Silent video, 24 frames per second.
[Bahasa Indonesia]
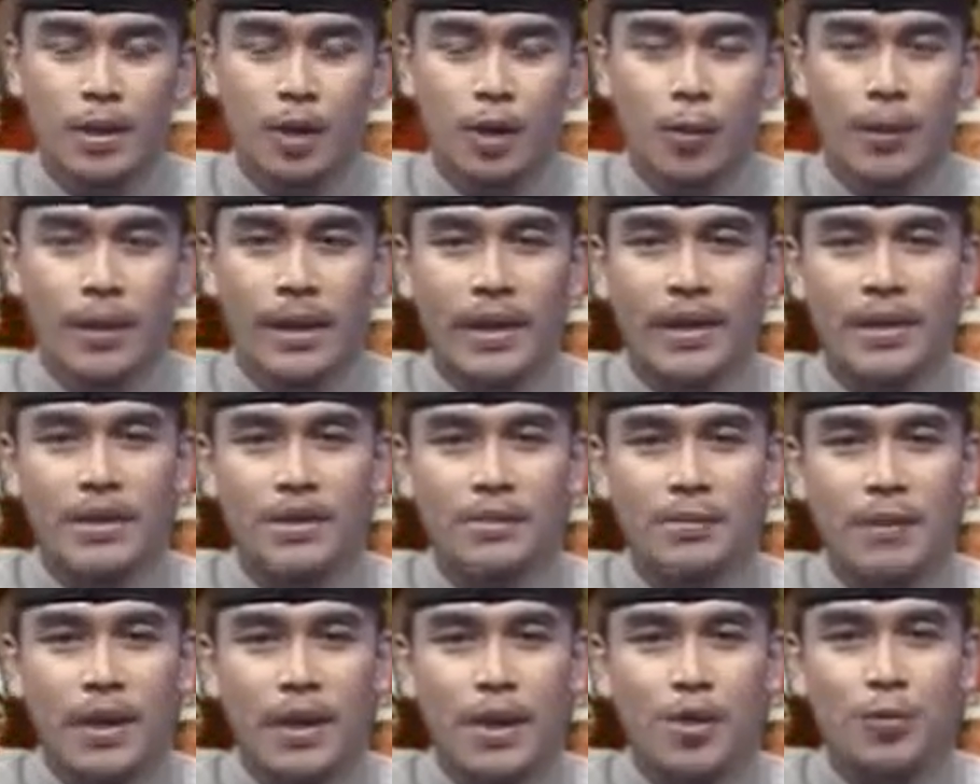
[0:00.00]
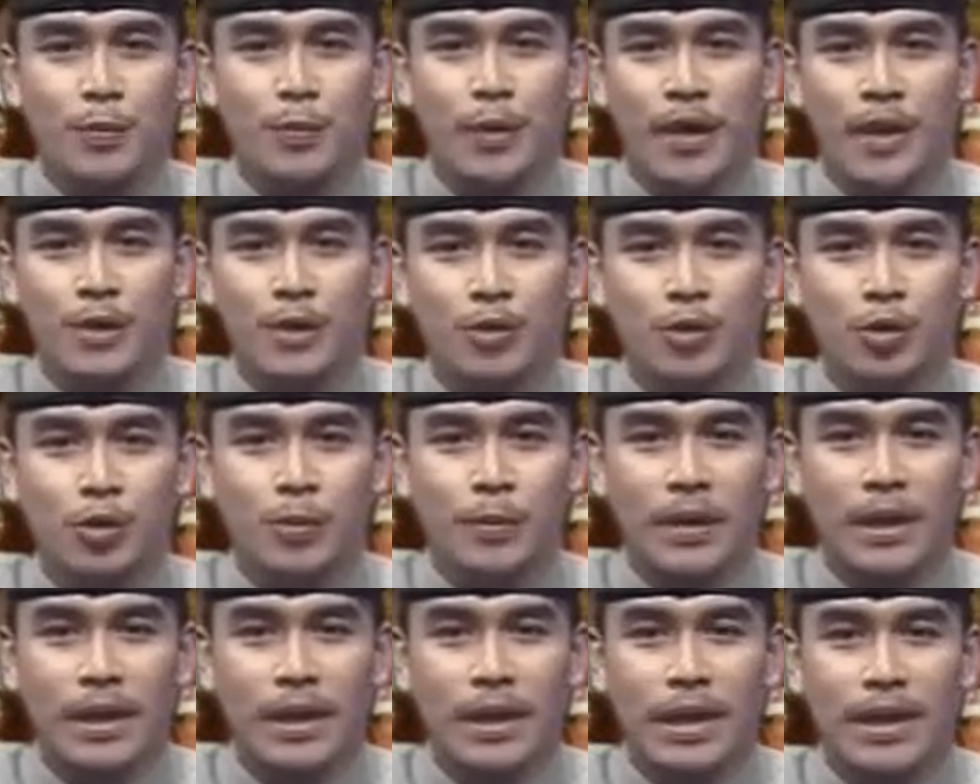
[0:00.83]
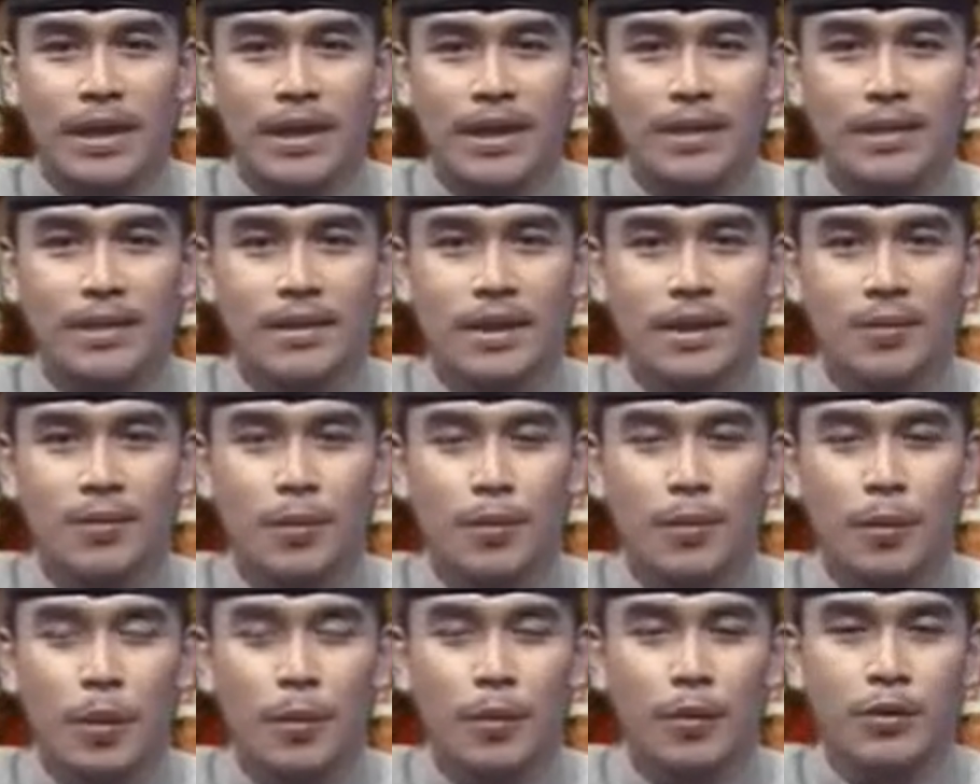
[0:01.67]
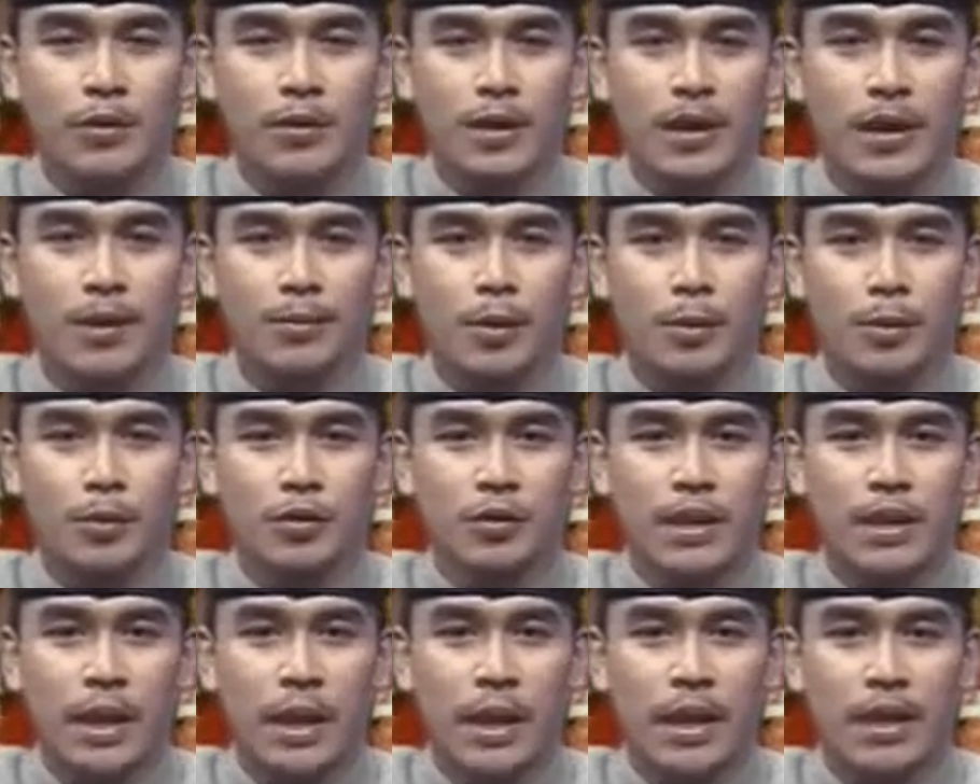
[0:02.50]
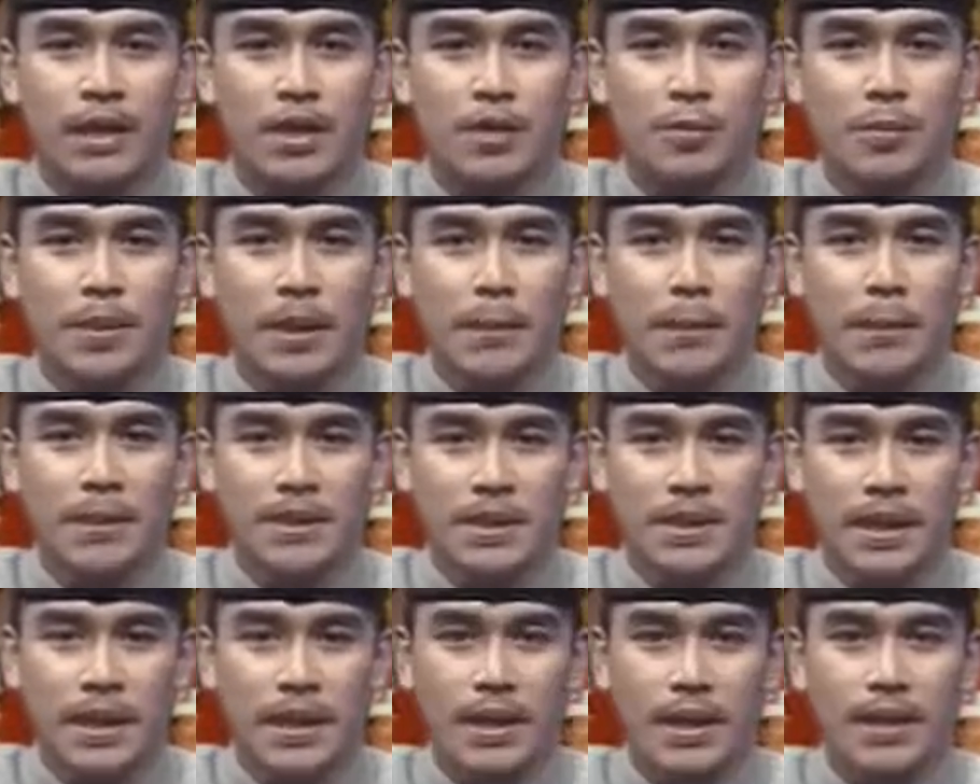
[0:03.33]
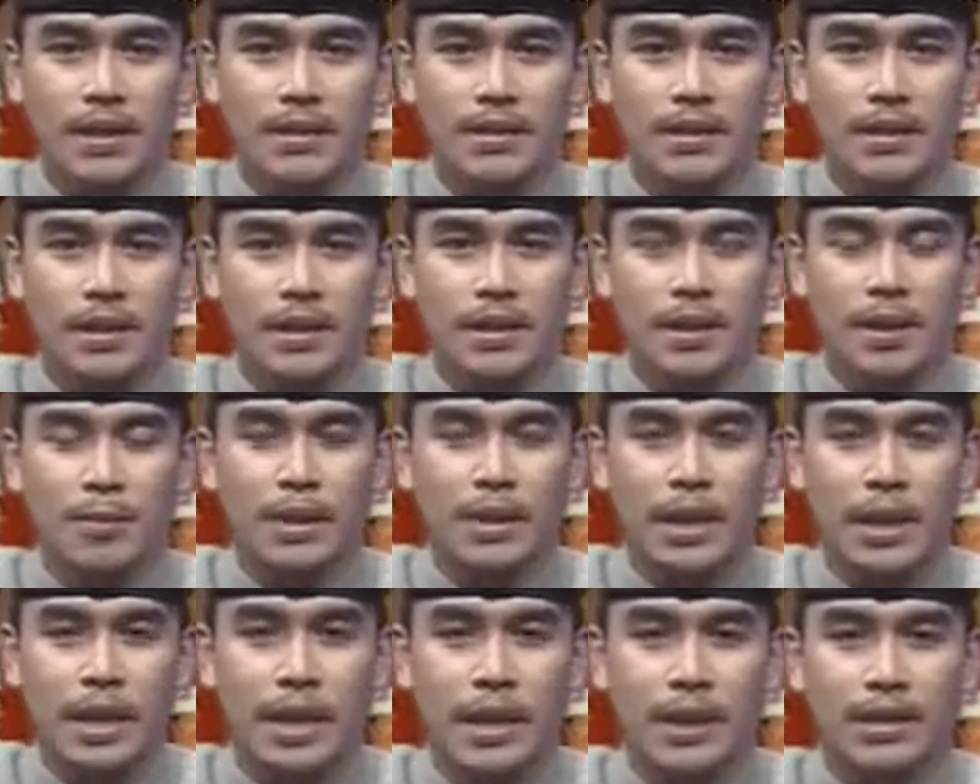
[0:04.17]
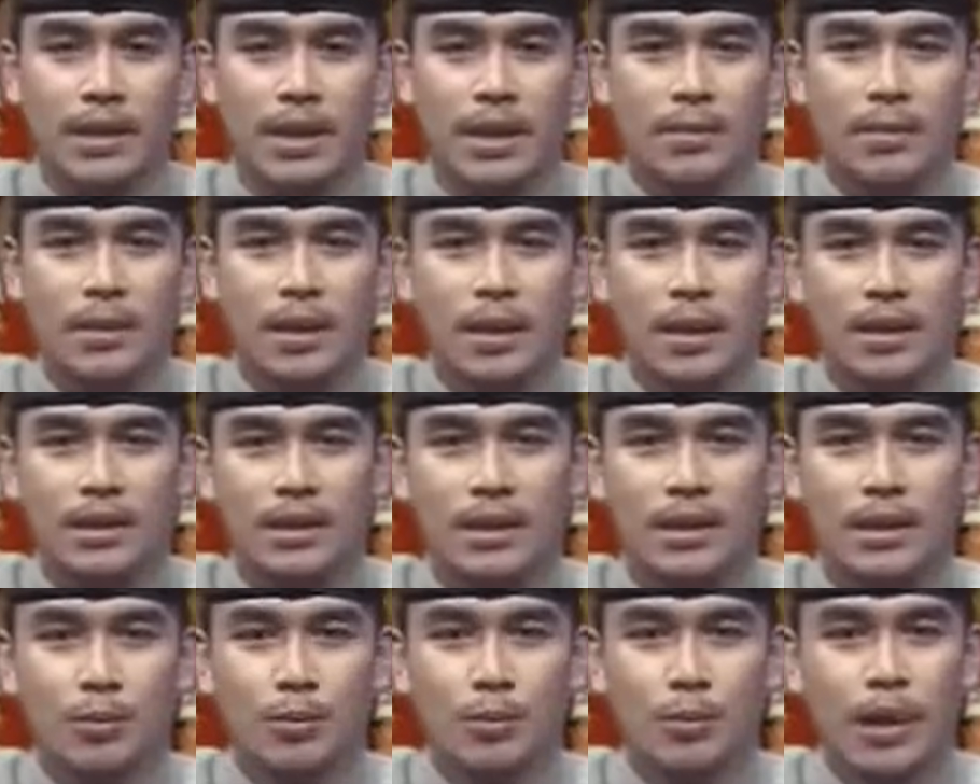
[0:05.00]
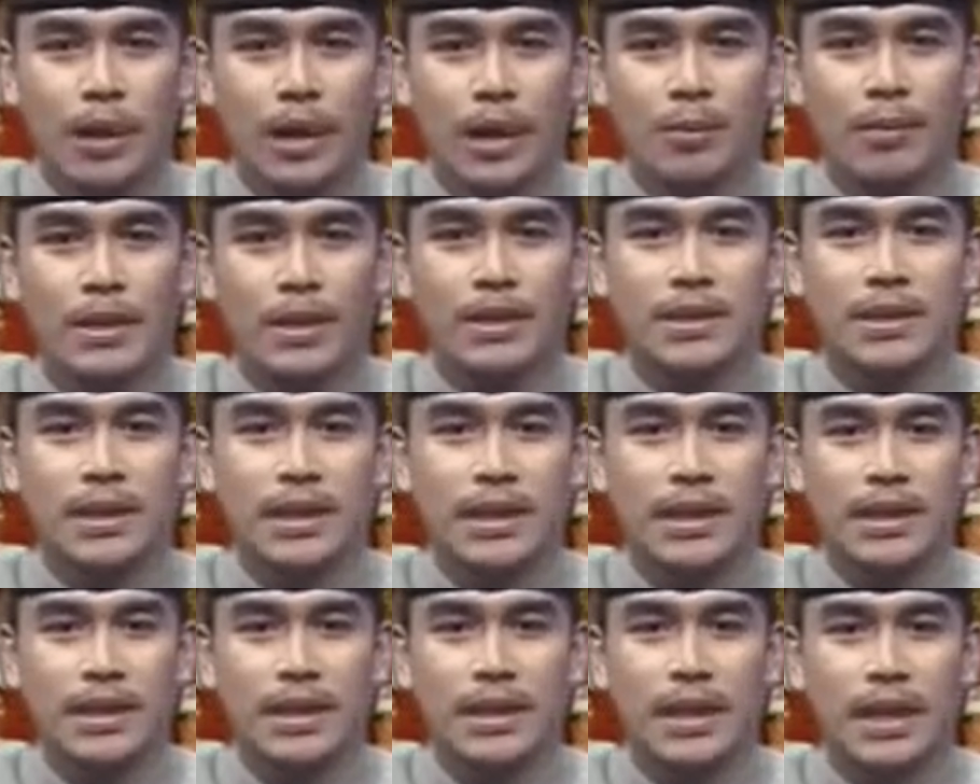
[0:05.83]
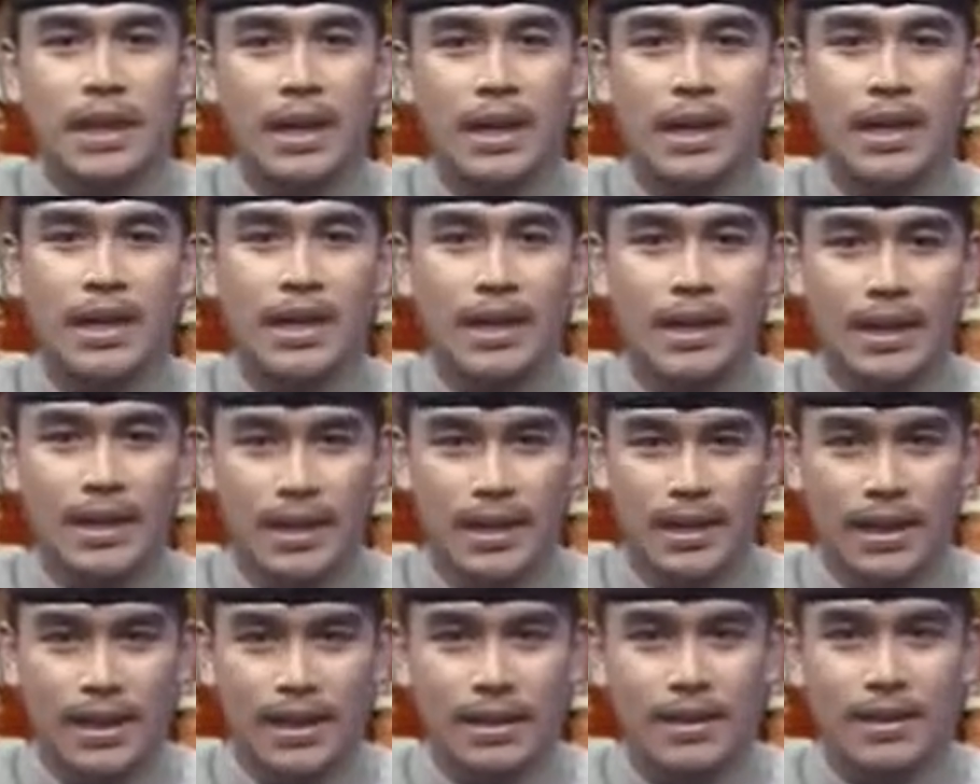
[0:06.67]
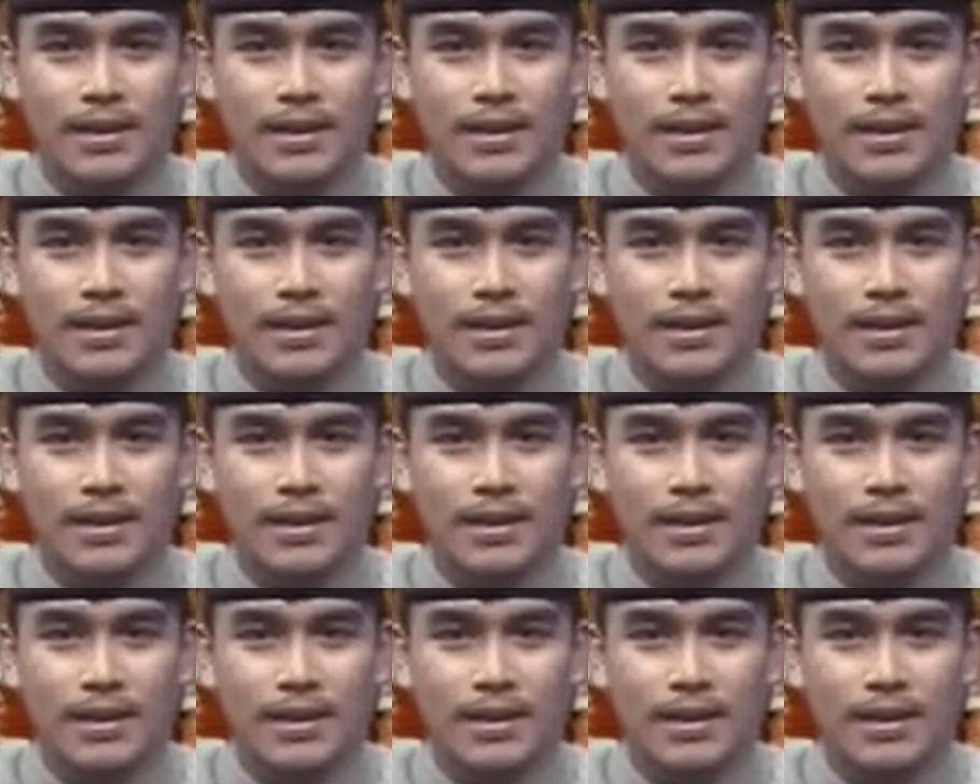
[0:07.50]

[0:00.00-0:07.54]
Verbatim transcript: Lomba ini sebagai upaya untuk mengenalkan dan mempromosikan perpustakaan kepada masyarakat serta meningkatkan minat dan budaya baca di kalangan anak-anak.